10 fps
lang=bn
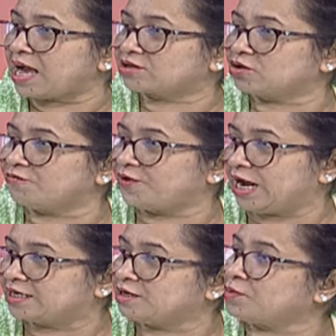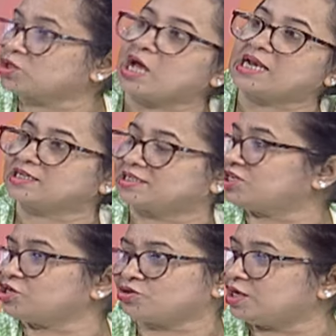একদম ফেয়ারির মতো আরেক
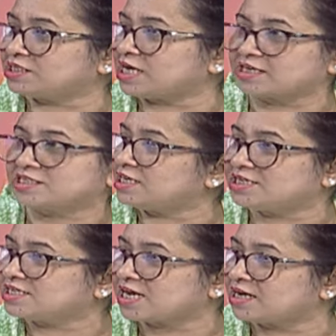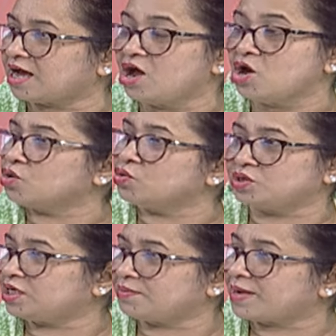দেশে চলে যাক সেটা চায় না
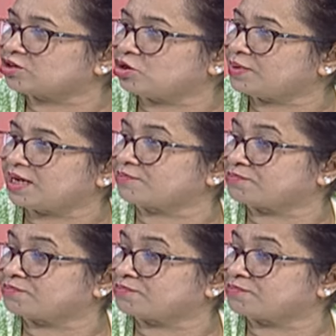হুন্ডির মাধ্যমে